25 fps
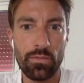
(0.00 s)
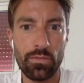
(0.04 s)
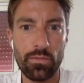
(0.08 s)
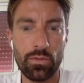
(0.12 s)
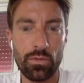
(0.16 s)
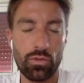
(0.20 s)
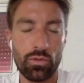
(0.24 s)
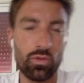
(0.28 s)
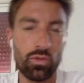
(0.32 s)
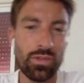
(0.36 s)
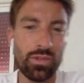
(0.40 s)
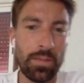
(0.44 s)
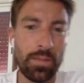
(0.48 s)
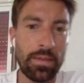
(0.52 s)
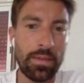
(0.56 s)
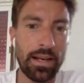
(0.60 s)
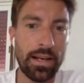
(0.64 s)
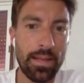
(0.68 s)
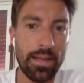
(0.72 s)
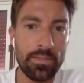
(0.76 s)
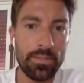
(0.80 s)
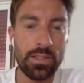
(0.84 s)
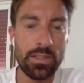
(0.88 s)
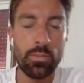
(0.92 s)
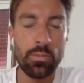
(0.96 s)
Tu nous as
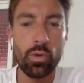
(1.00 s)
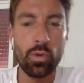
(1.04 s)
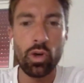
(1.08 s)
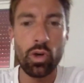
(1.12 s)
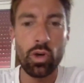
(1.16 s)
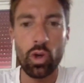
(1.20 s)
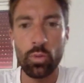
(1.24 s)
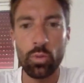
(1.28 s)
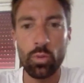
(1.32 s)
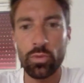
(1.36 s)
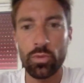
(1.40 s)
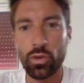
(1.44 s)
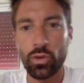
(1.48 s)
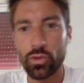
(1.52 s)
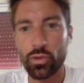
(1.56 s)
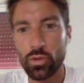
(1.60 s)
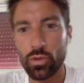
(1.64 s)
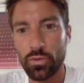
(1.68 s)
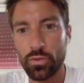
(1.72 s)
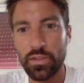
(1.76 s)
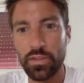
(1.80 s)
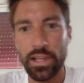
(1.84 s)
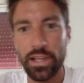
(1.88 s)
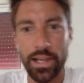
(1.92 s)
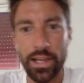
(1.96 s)
parlé un petit peu de l'ambiance
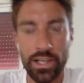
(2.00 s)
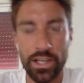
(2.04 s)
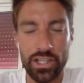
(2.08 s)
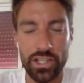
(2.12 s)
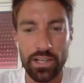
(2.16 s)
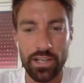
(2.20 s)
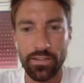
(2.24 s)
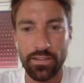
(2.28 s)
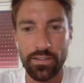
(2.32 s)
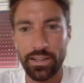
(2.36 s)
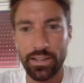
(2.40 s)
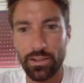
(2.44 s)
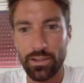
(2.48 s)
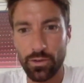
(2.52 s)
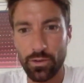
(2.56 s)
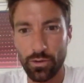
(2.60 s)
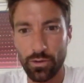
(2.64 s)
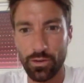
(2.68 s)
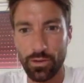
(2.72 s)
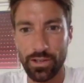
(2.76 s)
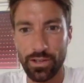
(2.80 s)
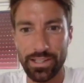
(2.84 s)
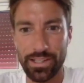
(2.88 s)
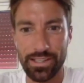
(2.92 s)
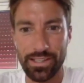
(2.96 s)
au village avec
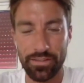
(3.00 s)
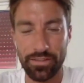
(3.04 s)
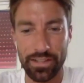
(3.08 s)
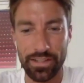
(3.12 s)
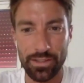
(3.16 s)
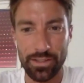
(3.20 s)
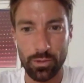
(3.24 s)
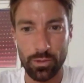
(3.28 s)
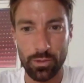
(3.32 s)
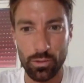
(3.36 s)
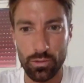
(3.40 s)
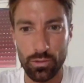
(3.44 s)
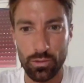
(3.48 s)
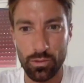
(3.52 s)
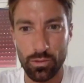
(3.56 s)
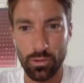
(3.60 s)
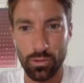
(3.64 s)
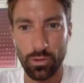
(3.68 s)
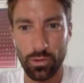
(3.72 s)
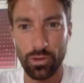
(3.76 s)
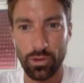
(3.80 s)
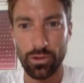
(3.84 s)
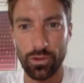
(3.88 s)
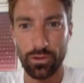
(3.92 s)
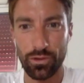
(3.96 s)
euh, les
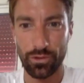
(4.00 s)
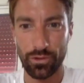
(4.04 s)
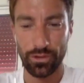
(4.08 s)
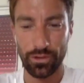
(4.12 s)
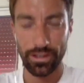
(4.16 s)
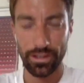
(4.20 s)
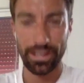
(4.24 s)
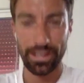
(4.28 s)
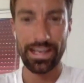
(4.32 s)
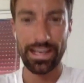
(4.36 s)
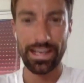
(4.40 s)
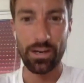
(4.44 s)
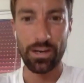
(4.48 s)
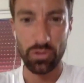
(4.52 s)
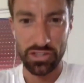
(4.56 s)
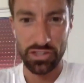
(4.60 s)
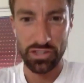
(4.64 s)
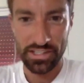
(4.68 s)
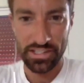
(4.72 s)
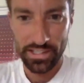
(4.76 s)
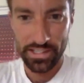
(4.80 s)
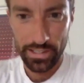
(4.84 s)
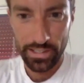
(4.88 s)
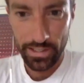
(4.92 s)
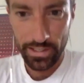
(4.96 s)
infrastructures, la
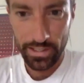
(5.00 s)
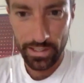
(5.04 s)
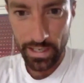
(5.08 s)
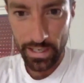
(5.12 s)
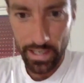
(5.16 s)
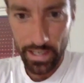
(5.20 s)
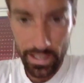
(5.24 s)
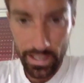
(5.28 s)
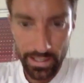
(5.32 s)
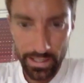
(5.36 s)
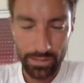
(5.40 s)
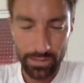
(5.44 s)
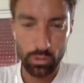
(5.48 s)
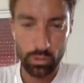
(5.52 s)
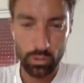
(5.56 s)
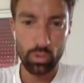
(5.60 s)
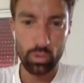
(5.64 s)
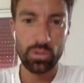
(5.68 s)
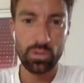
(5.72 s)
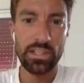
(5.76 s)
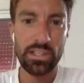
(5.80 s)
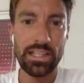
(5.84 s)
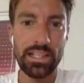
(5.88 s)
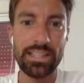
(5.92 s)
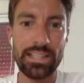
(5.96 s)
logistique. Est-ce que
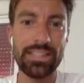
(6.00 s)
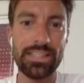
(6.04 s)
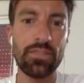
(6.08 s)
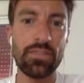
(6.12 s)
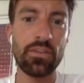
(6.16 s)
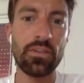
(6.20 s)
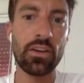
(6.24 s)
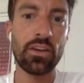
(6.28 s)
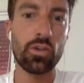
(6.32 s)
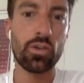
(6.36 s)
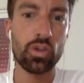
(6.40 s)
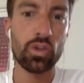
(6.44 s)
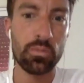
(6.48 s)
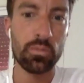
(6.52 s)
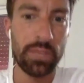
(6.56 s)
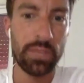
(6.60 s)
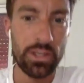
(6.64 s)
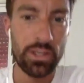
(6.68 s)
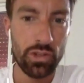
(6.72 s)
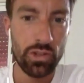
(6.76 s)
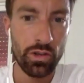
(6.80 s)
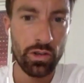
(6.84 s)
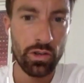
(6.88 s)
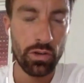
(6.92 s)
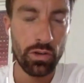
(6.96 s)
tu sais les différences
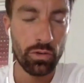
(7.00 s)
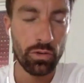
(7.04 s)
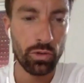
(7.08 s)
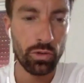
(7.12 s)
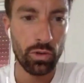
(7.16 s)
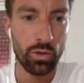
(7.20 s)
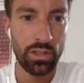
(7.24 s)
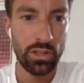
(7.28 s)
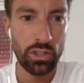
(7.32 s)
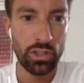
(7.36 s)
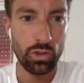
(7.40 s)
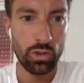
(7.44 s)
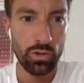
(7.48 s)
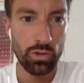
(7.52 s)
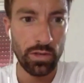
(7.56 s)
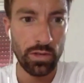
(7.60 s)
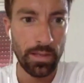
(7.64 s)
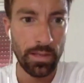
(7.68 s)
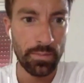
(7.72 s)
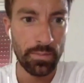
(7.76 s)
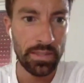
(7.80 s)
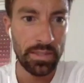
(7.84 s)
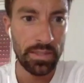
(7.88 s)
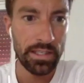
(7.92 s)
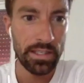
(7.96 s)
majeures entre les Jeux
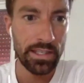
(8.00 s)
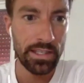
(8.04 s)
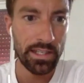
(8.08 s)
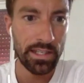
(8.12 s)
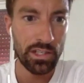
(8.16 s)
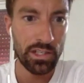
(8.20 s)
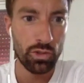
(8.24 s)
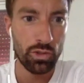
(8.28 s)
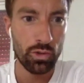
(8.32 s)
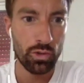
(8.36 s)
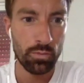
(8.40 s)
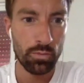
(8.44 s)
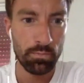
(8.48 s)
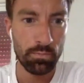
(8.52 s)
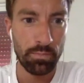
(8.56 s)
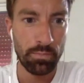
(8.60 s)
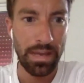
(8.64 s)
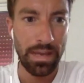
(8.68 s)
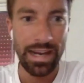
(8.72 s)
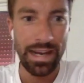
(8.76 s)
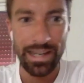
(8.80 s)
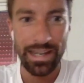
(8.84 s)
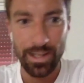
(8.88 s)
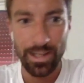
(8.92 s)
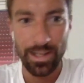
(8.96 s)
olympiques et les Jeux
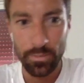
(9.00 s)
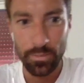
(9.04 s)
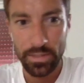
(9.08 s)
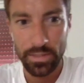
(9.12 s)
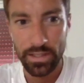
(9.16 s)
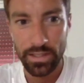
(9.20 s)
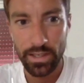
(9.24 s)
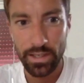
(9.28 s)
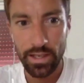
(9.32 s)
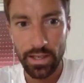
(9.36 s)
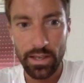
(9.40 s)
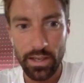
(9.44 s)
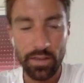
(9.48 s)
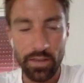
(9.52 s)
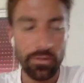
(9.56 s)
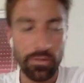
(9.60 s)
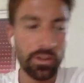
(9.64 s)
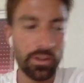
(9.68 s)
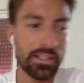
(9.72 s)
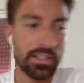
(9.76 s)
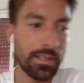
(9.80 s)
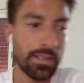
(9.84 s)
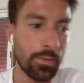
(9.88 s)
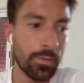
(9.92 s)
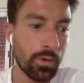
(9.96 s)
paralympiques
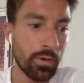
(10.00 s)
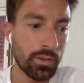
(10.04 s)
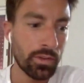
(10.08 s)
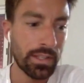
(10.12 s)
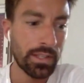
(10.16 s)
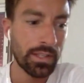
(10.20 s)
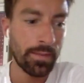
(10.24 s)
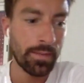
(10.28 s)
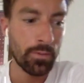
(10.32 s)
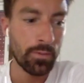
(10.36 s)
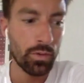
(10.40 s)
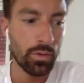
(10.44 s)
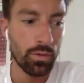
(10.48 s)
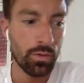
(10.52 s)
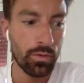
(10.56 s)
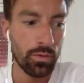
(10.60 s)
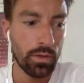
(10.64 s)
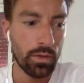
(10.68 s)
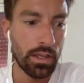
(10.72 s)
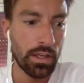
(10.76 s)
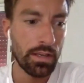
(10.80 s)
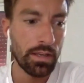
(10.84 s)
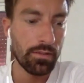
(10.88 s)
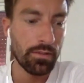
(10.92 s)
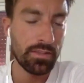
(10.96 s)
Forcément en termes
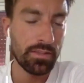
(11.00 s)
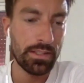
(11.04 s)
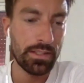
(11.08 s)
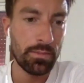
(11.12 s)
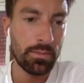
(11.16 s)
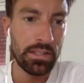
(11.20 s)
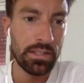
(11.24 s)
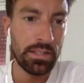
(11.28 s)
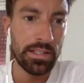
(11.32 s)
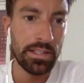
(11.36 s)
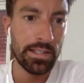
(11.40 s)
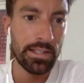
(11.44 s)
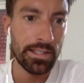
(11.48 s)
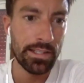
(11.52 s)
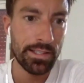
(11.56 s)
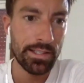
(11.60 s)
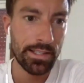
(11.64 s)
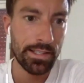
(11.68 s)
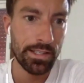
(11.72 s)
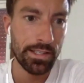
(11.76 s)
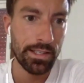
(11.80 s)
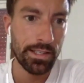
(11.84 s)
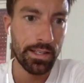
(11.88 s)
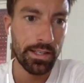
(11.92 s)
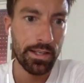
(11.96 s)
de Visibilité,
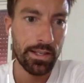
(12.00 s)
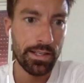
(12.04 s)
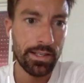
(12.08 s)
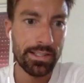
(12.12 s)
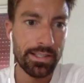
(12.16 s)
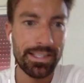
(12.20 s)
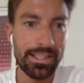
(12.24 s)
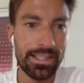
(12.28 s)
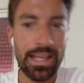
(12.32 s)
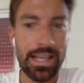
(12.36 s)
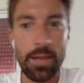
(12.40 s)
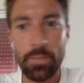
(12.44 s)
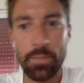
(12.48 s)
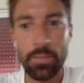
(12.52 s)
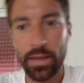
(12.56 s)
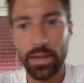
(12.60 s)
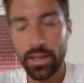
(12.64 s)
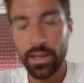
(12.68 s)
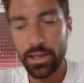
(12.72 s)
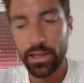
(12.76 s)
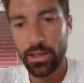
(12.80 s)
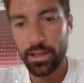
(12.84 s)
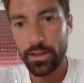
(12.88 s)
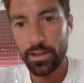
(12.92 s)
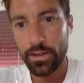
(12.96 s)
c'est
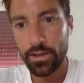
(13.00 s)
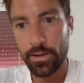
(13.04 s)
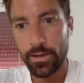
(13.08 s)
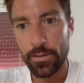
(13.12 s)
après,